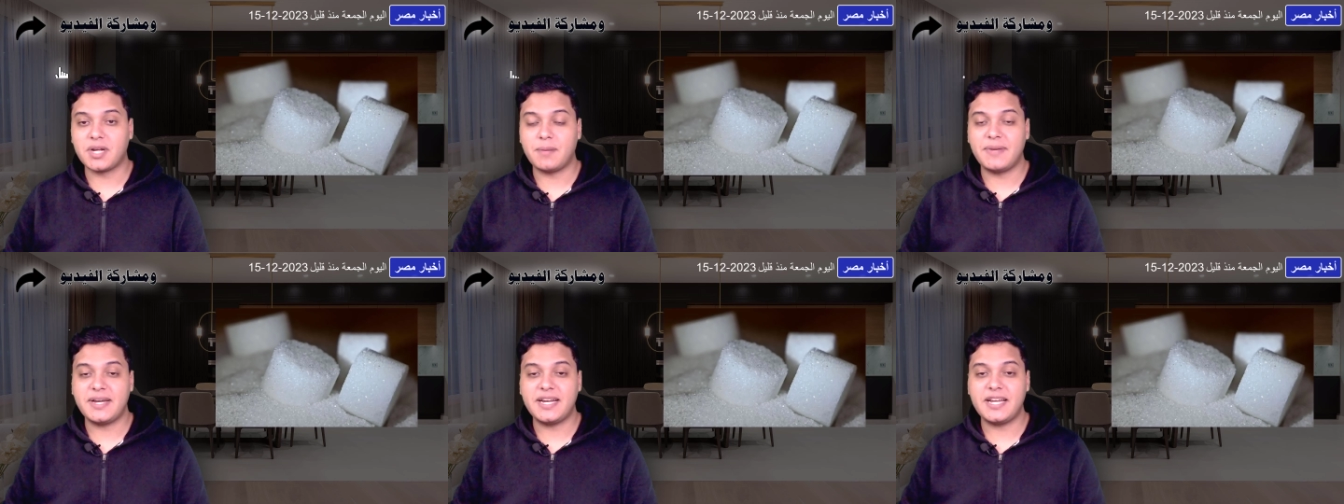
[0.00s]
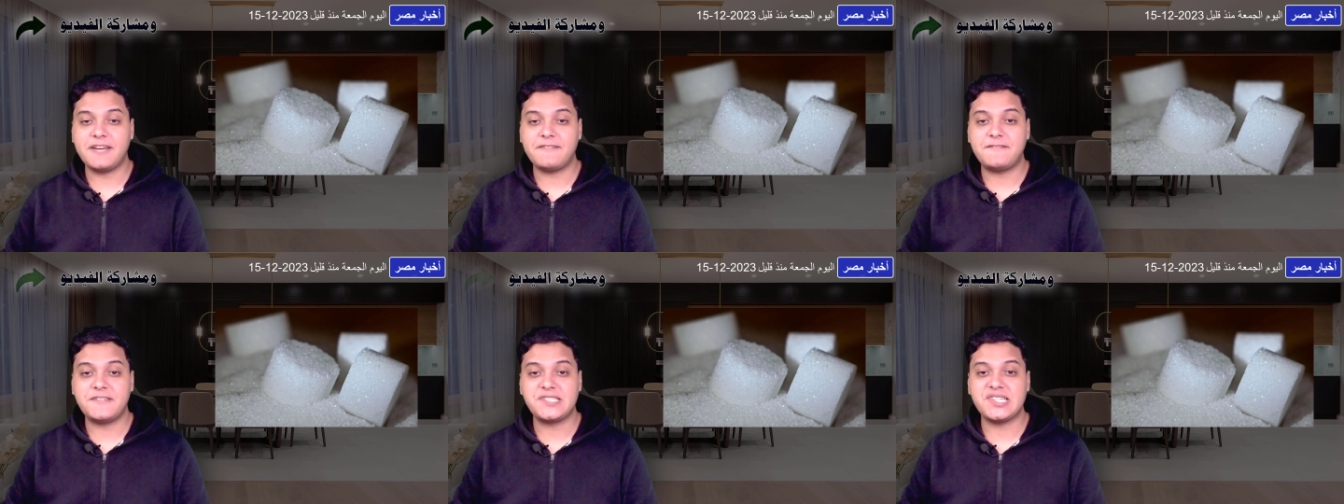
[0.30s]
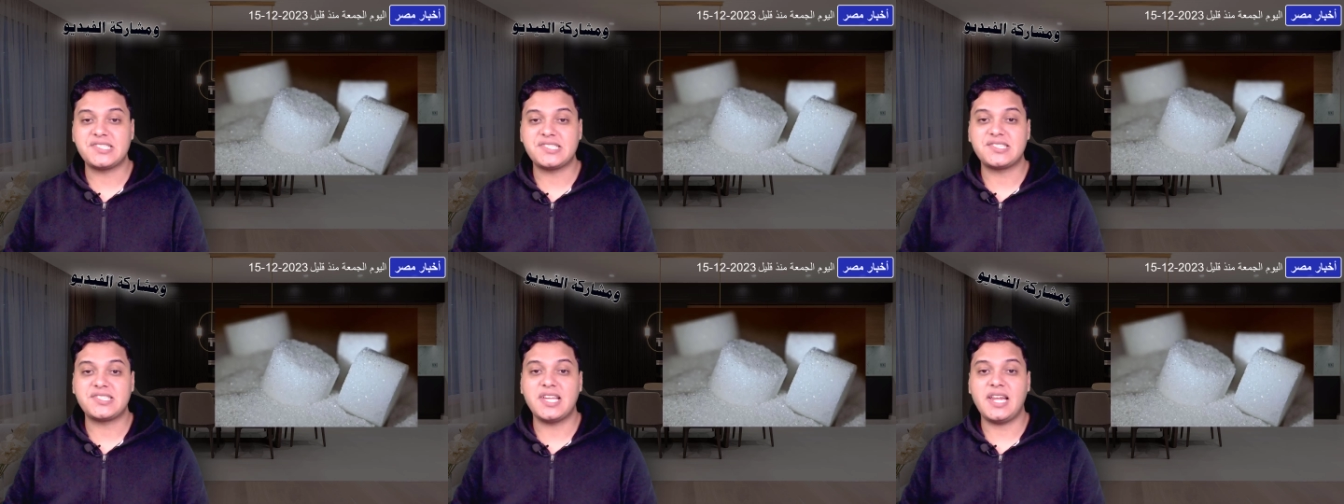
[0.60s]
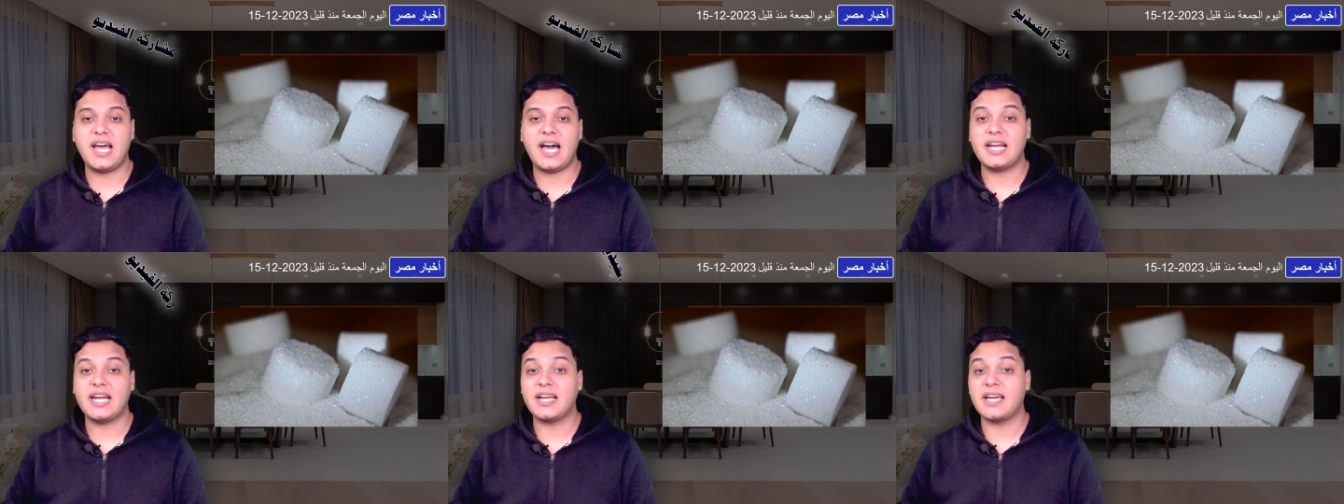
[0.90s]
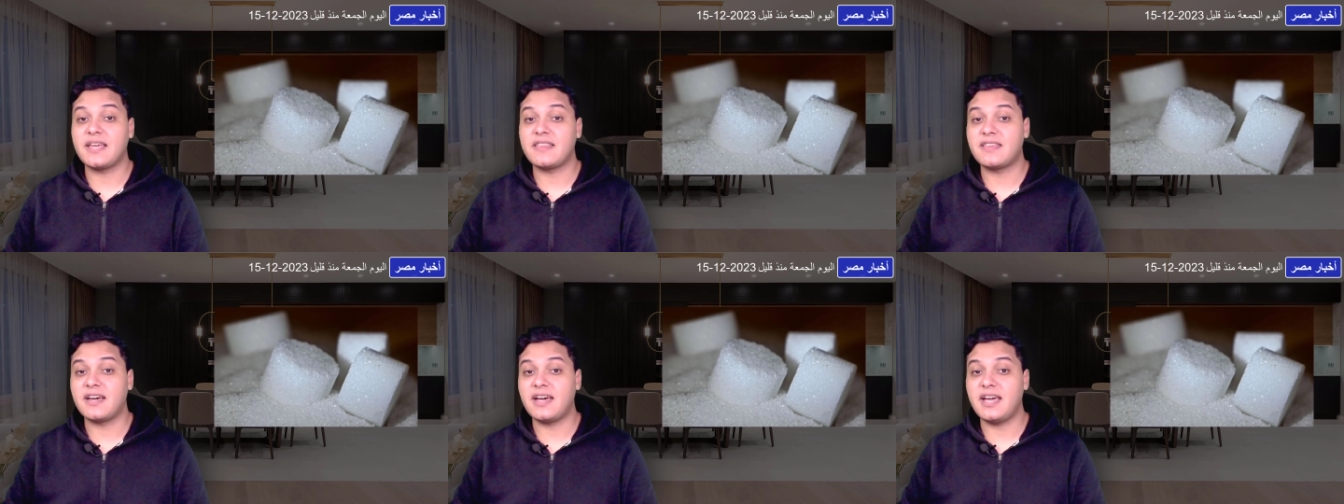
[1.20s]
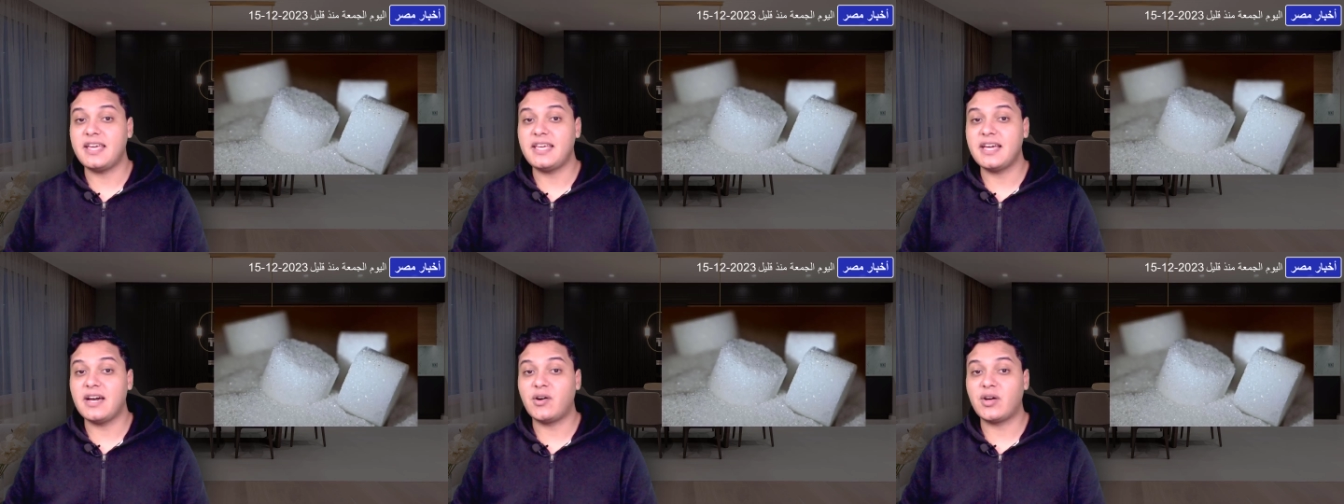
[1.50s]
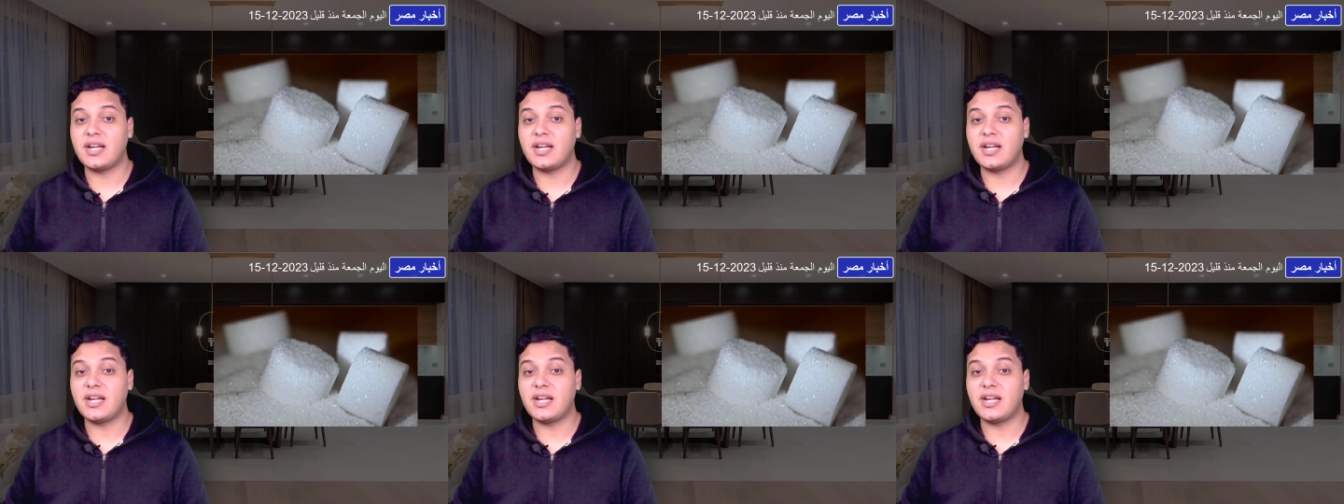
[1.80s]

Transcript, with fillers: منافذ السلع الغذائية